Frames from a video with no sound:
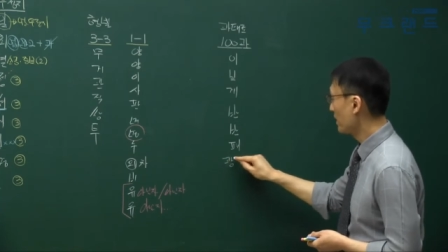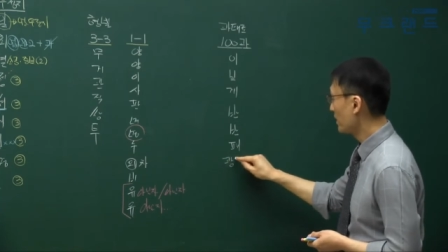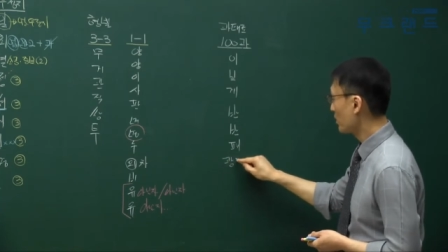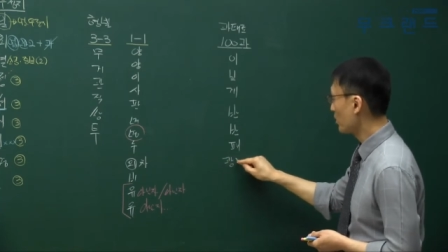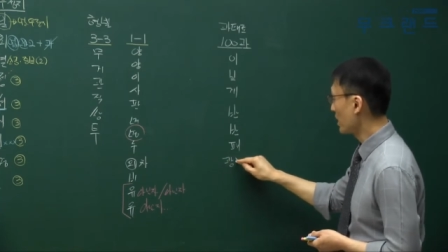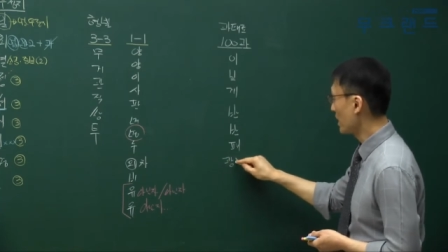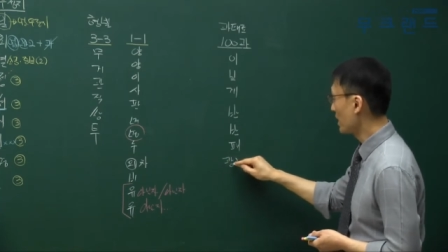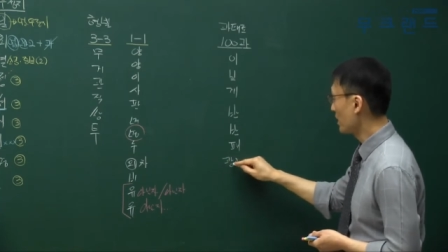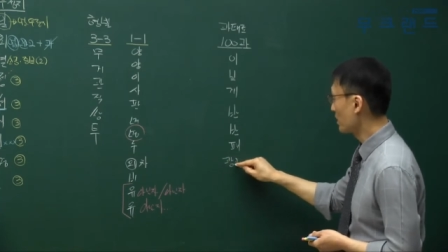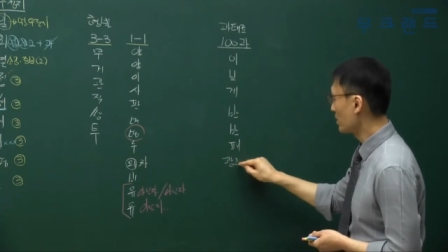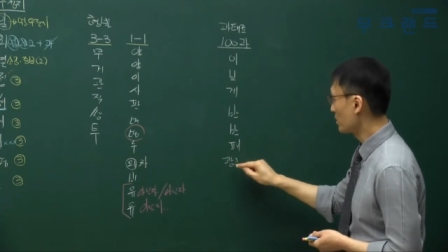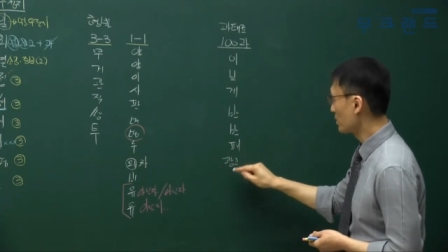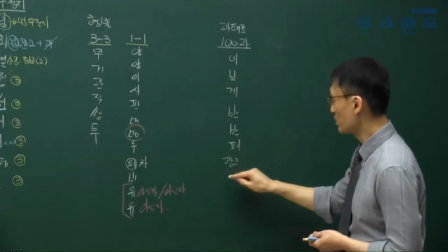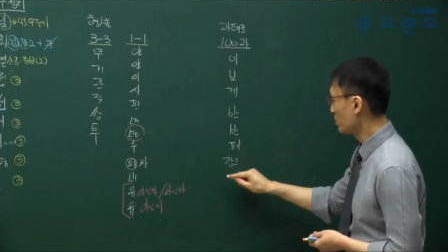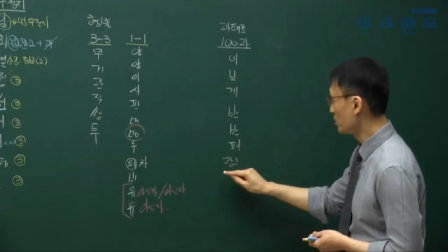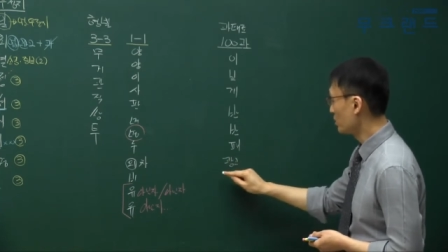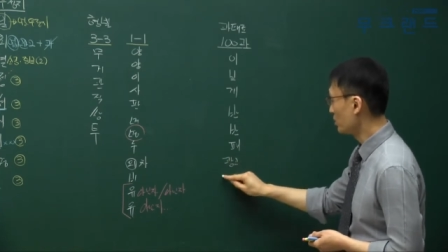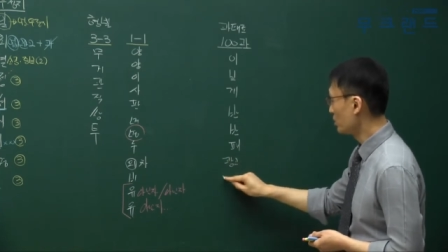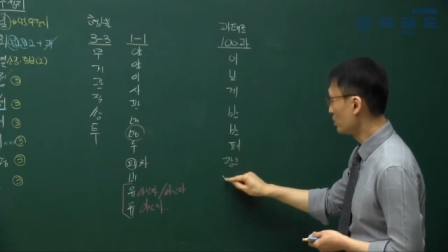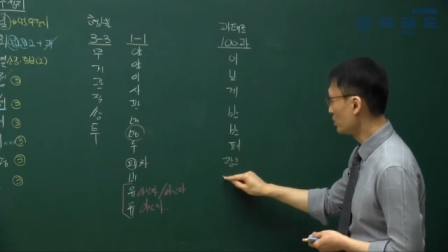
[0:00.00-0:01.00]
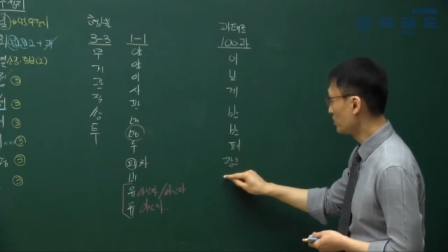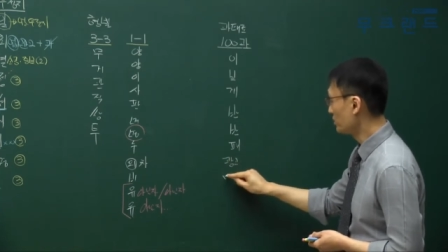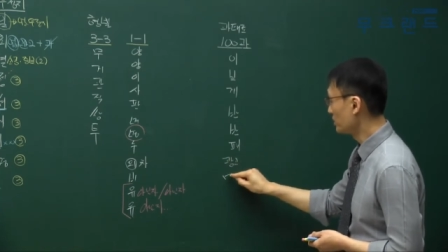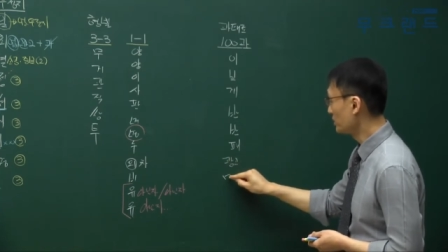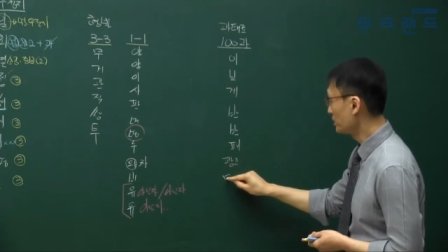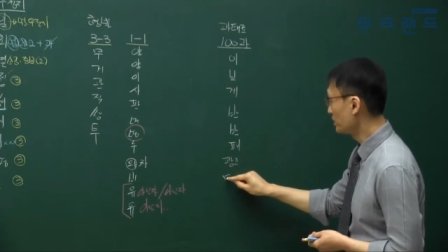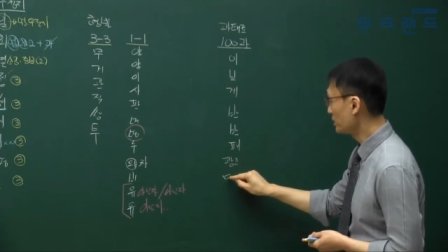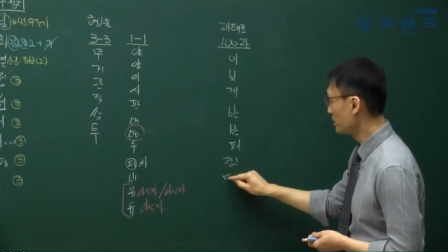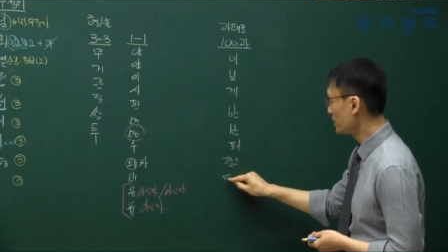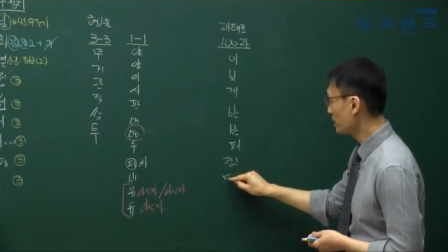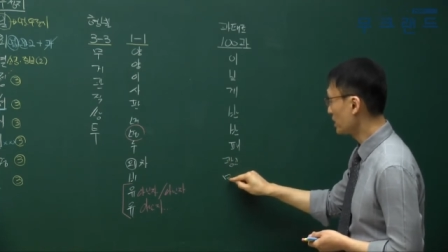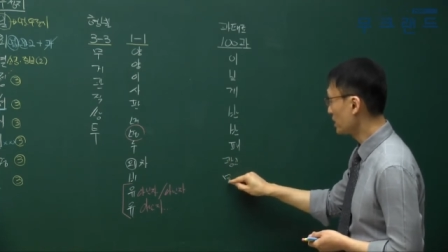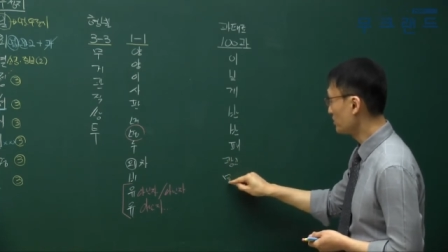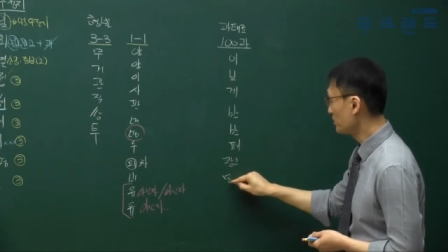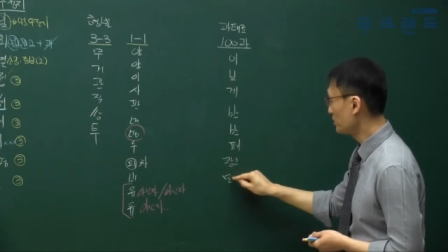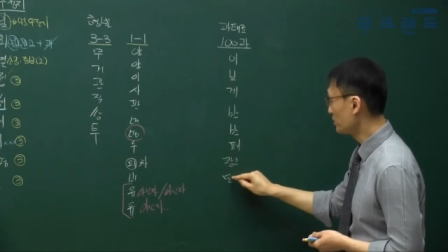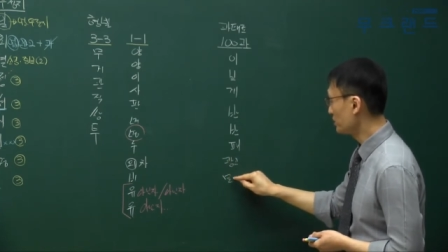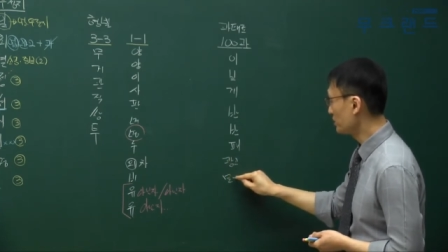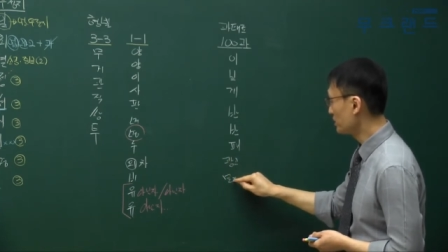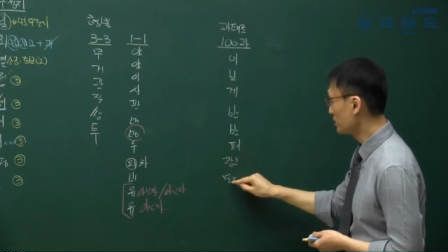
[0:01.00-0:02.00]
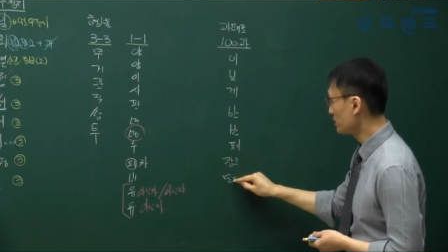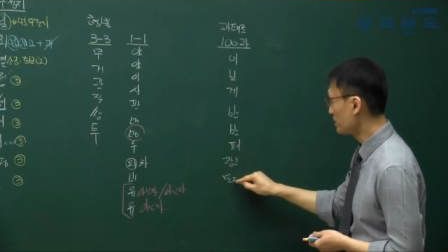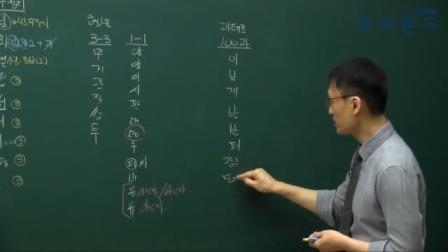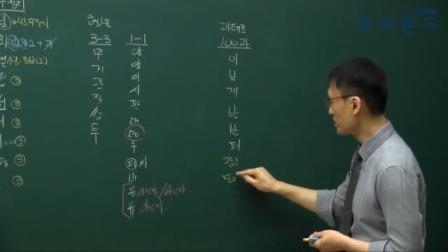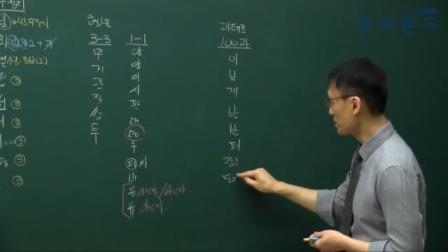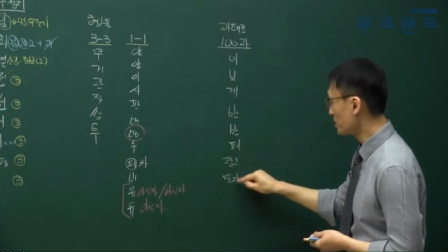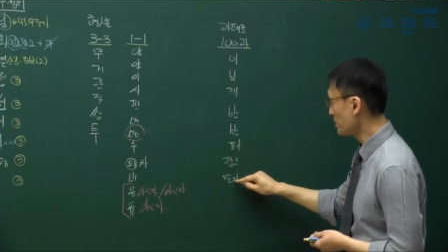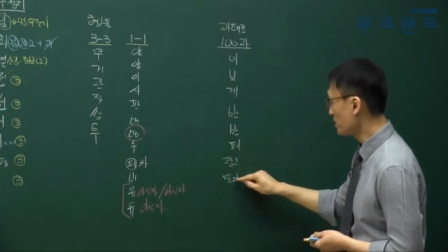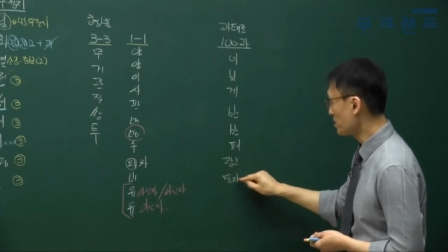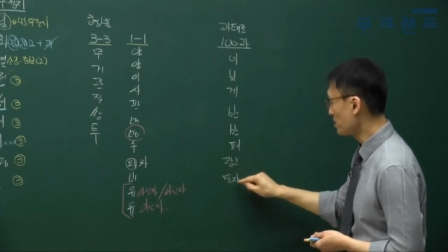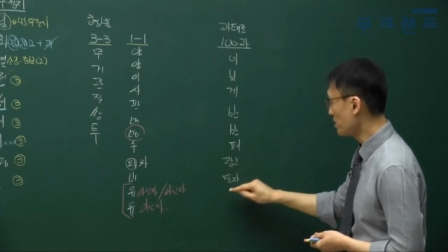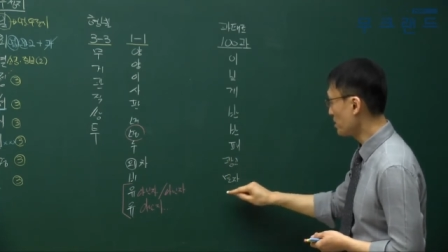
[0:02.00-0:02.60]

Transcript: 광고 문자 문자